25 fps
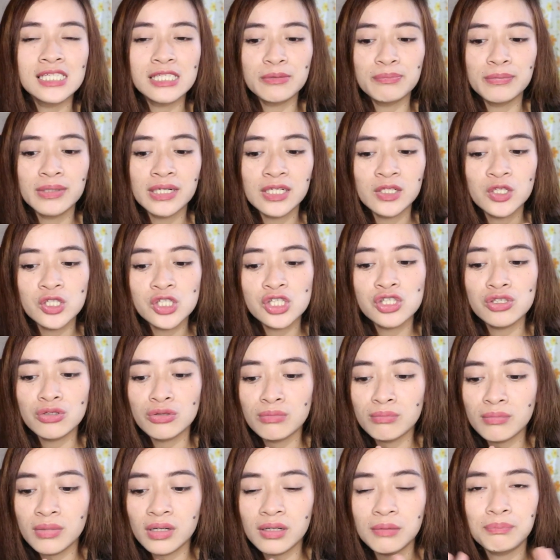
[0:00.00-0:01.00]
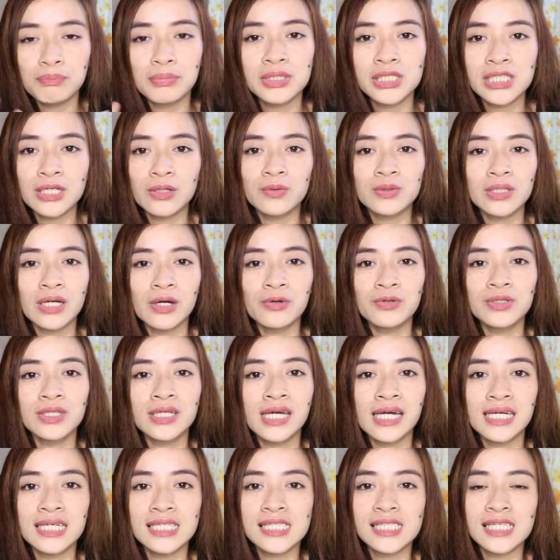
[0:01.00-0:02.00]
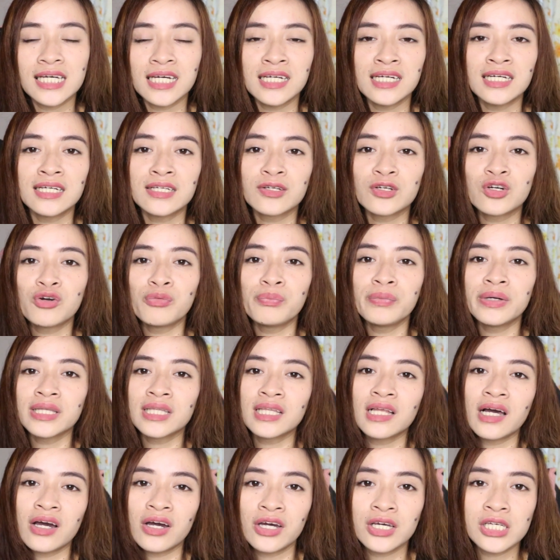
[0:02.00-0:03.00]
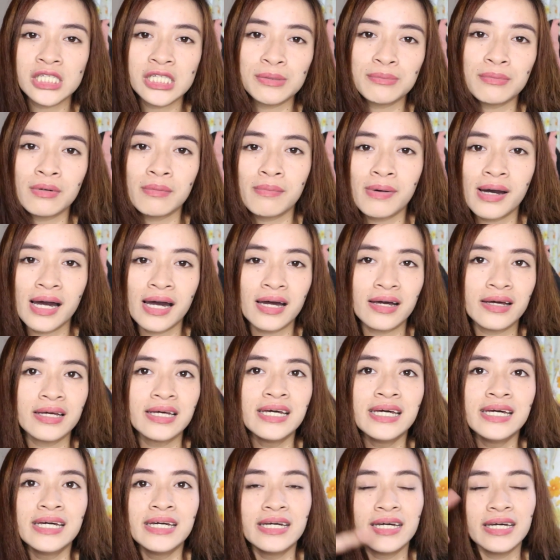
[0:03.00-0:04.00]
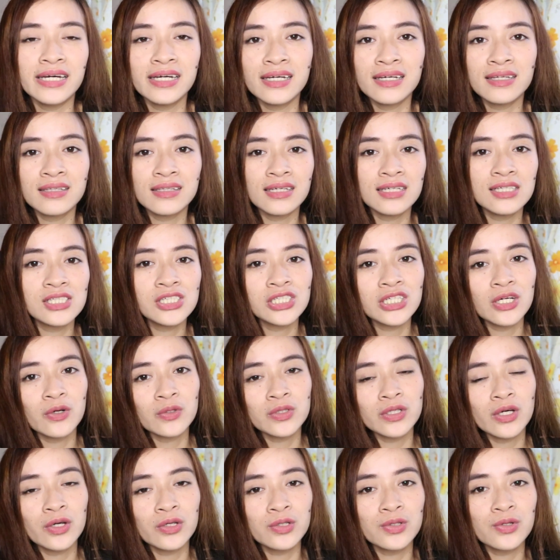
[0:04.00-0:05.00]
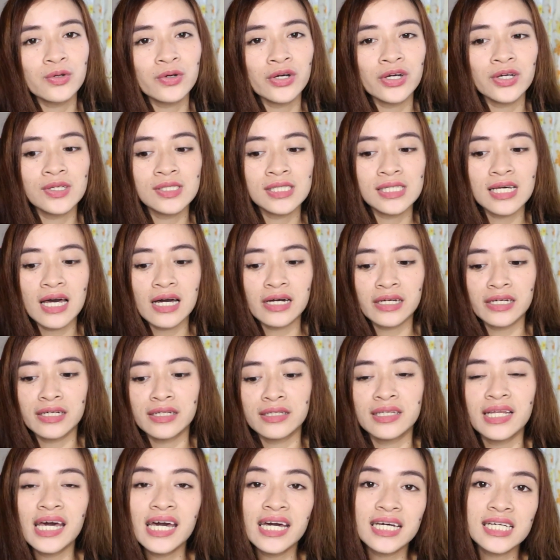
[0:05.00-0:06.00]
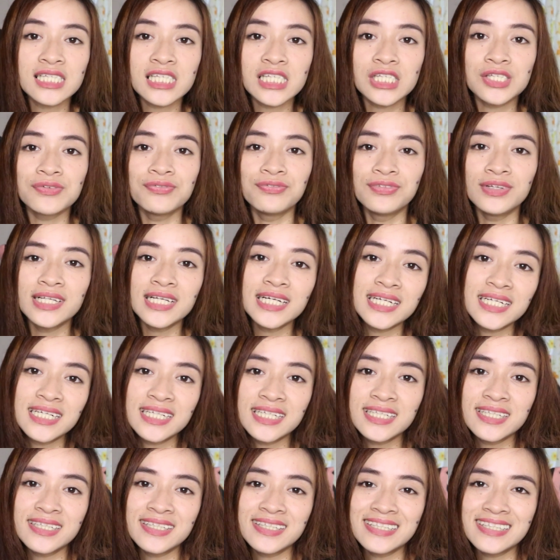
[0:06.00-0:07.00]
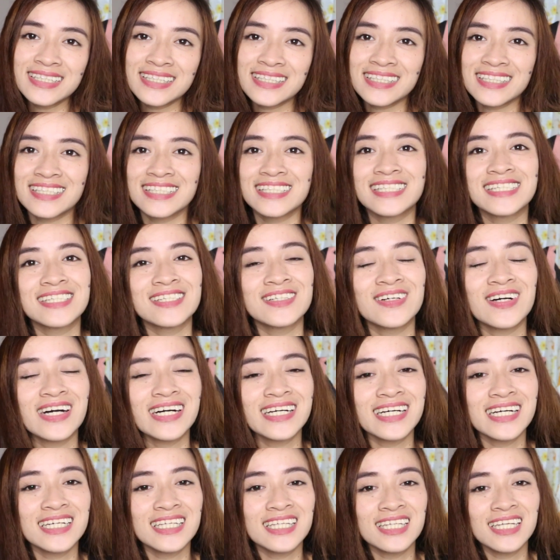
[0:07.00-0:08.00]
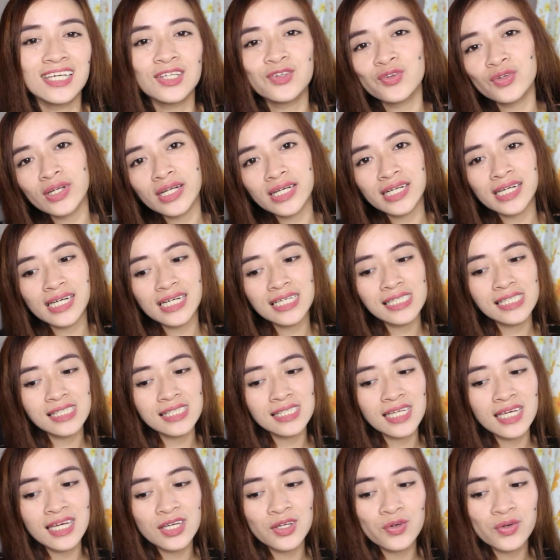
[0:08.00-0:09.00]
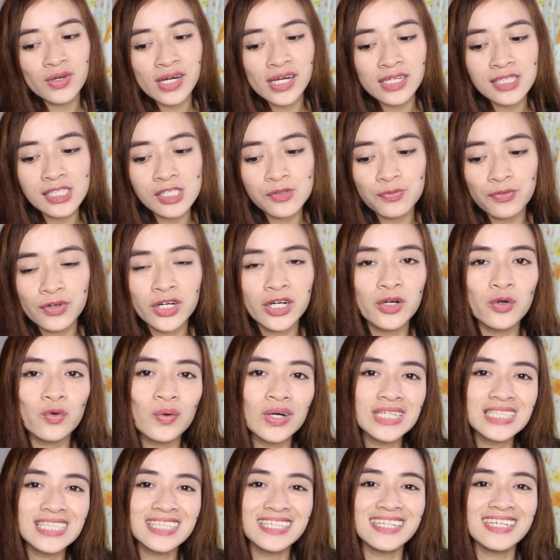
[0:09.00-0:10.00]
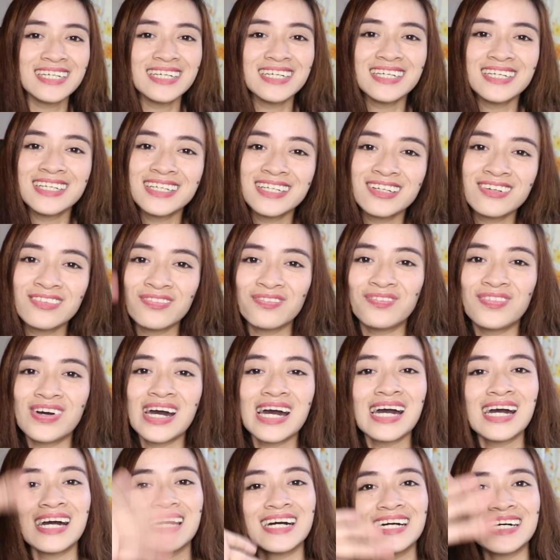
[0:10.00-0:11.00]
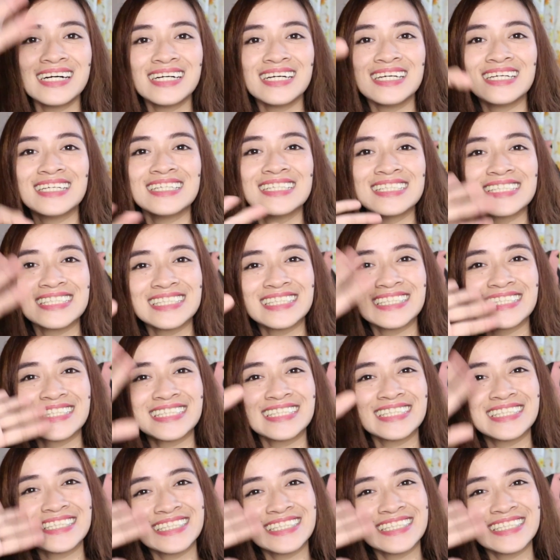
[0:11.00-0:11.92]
sa mga gustong magpa-shoutout guys, ayan, comment lang kayo sa baba and i-shoutout ko kayo sa aking next vlog. So, hanggang dito na lang guys. Thank you guys for watching. Bye!